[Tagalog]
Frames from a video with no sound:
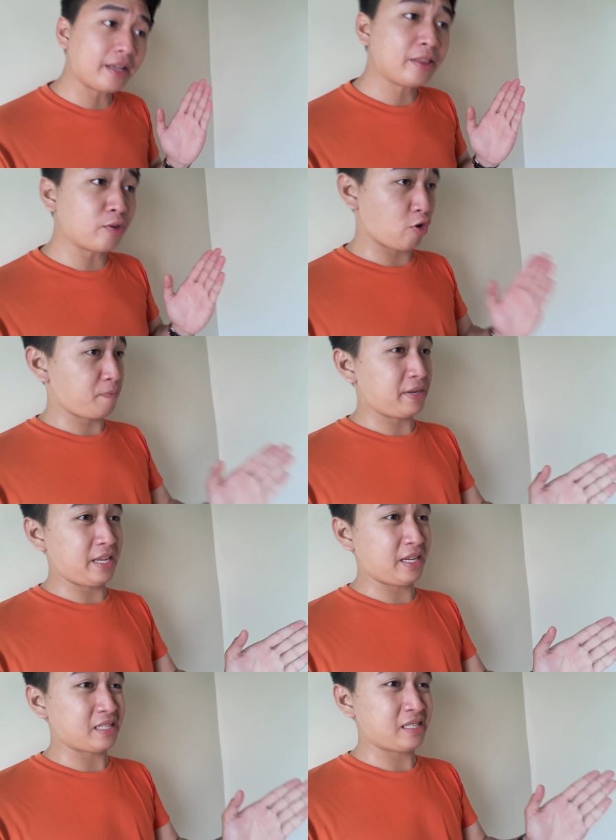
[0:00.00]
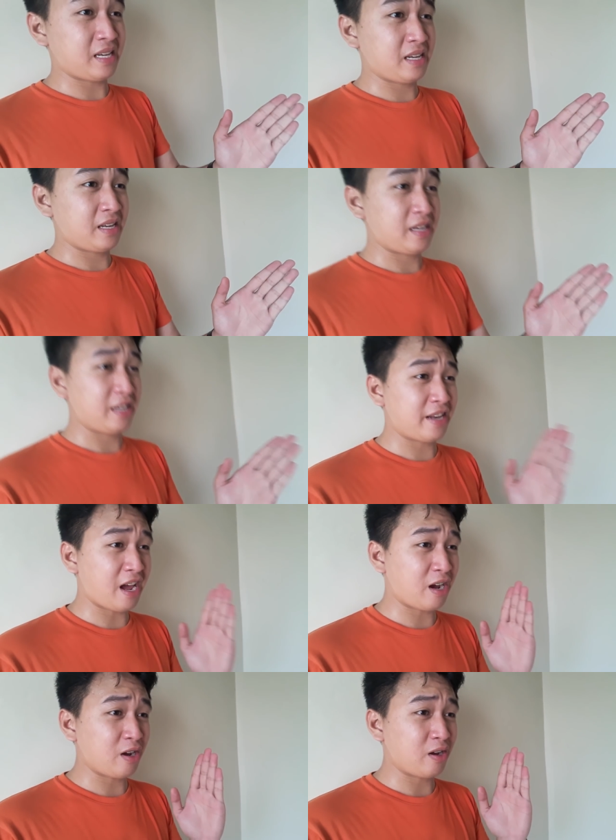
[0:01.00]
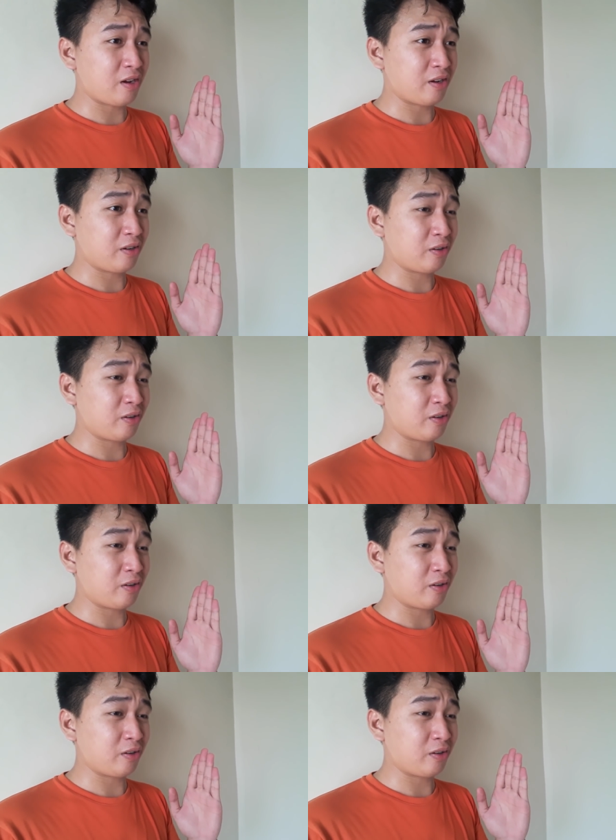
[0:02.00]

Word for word: Grand opening kasi ng